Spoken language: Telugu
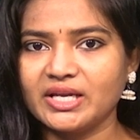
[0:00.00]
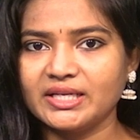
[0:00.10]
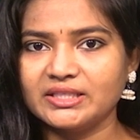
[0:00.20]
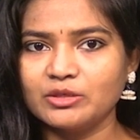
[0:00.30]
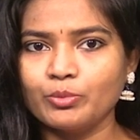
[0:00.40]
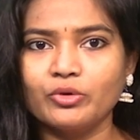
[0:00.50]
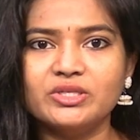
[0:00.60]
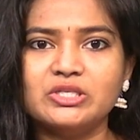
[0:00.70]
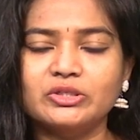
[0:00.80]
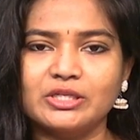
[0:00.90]
చేయలేదని
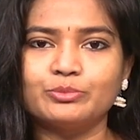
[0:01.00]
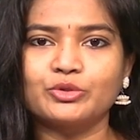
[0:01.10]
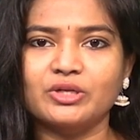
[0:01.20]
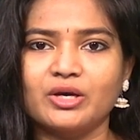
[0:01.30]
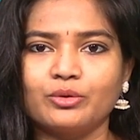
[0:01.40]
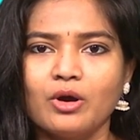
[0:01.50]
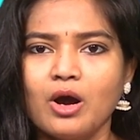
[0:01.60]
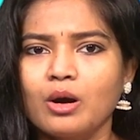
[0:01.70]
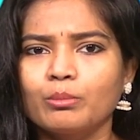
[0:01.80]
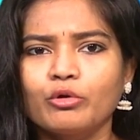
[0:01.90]
పోలీసులు తెలుపుతున్నారు
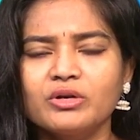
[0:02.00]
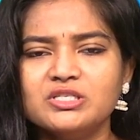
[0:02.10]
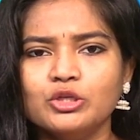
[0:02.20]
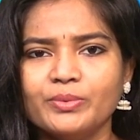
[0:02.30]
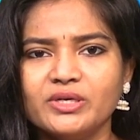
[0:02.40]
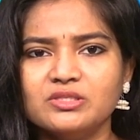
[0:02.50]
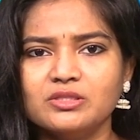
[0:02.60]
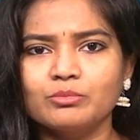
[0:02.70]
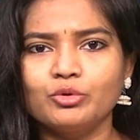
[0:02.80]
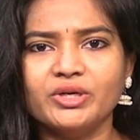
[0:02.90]
పోలీసులు
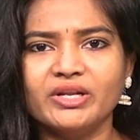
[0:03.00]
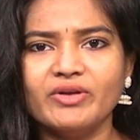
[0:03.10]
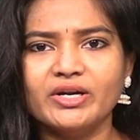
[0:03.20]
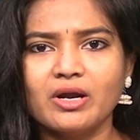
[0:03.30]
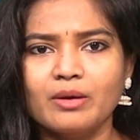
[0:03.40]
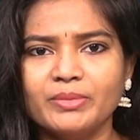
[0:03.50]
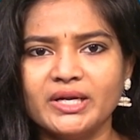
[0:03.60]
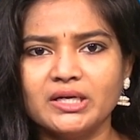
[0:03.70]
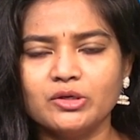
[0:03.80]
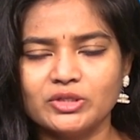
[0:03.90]
ప్రస్తుతం నూట ఇరవై ఏడు
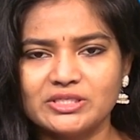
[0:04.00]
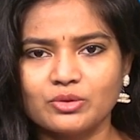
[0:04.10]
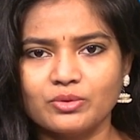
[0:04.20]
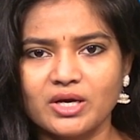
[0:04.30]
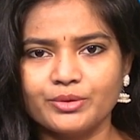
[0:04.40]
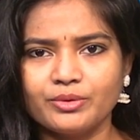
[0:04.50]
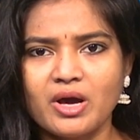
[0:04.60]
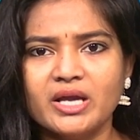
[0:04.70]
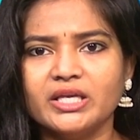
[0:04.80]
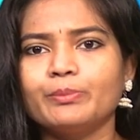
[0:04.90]
కంప్లైంట్లను తీసుకున్నారు
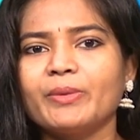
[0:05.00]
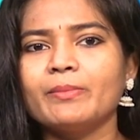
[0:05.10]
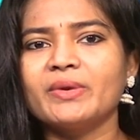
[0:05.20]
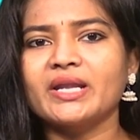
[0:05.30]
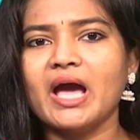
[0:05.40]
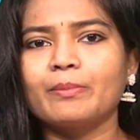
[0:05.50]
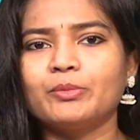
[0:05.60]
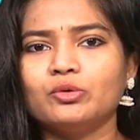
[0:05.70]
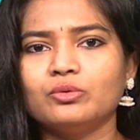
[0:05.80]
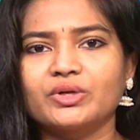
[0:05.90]
ఈ పేమెంట్
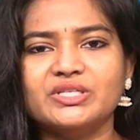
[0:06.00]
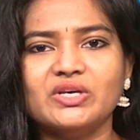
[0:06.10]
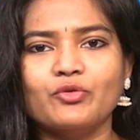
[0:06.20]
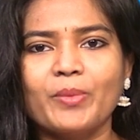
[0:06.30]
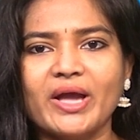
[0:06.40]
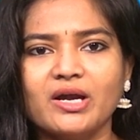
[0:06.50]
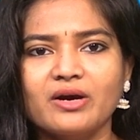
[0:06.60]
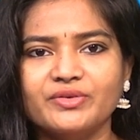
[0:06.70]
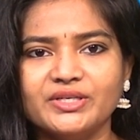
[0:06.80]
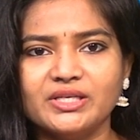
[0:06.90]
యాప్లు రిజర్వ్
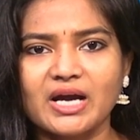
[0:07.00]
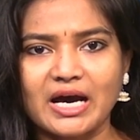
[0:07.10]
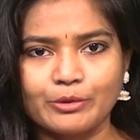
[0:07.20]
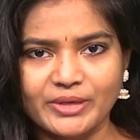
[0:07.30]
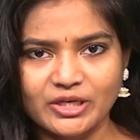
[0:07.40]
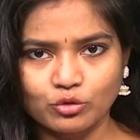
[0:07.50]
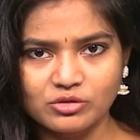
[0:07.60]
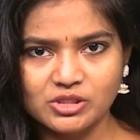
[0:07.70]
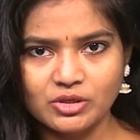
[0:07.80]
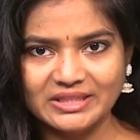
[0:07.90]
బ్యాంక్ ఆఫ్ ఇండియా ఆర్బీఐ
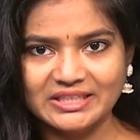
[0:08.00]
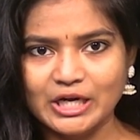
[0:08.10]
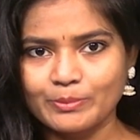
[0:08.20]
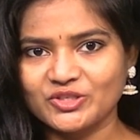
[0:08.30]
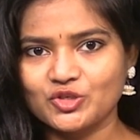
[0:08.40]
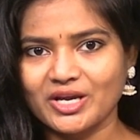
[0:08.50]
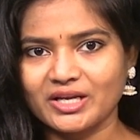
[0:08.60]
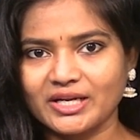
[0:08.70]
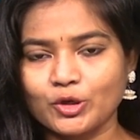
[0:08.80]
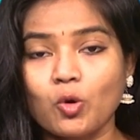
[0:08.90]
రూల్స్ను
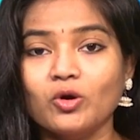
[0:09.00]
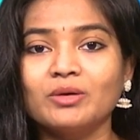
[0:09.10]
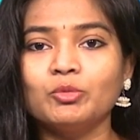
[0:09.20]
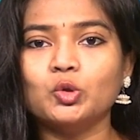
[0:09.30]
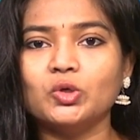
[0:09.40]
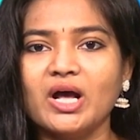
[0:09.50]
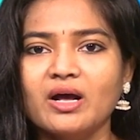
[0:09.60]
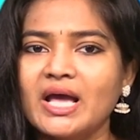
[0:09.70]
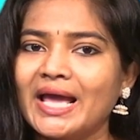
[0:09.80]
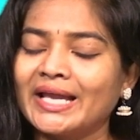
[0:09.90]
అతిక్రమించాయని కోణంలో కూడా
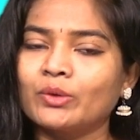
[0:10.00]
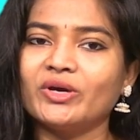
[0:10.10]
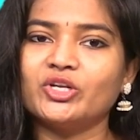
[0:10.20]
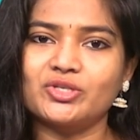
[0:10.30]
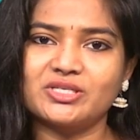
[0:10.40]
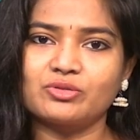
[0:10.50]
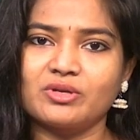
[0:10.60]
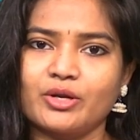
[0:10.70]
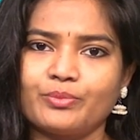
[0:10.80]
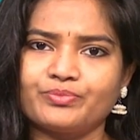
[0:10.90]
ఎంక్వైరీ
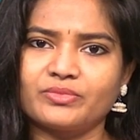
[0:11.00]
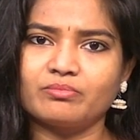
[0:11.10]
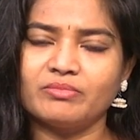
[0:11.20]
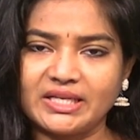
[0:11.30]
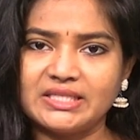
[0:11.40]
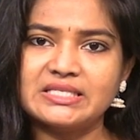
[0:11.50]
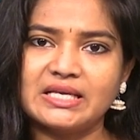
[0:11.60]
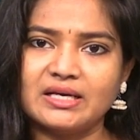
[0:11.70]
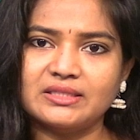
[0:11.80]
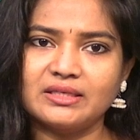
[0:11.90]
చేస్తున్నారు మరి ఇది
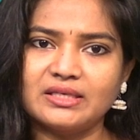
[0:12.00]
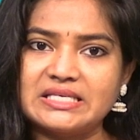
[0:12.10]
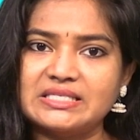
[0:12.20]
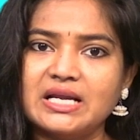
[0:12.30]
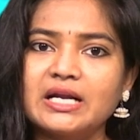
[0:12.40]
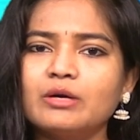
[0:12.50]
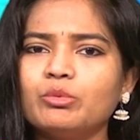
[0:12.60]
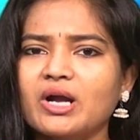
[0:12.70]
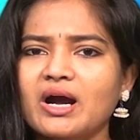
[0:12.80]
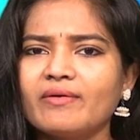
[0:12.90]
సంగతి ఈజీగా
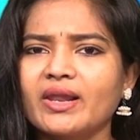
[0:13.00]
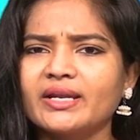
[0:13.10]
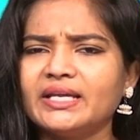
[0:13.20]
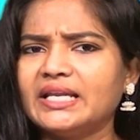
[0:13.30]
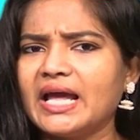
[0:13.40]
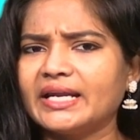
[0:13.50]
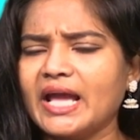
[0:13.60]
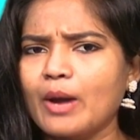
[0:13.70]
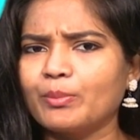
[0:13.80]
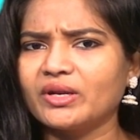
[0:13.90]
డబ్బులు కావాలని
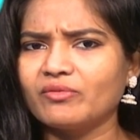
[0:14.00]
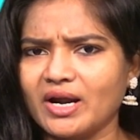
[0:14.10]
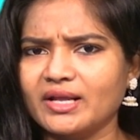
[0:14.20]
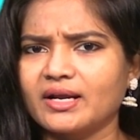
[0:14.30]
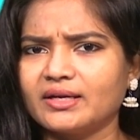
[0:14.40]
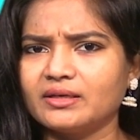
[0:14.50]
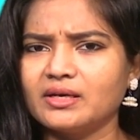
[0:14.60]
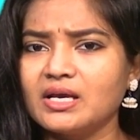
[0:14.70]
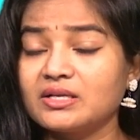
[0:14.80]
ఇలాంటి యాప్లను వాడకండి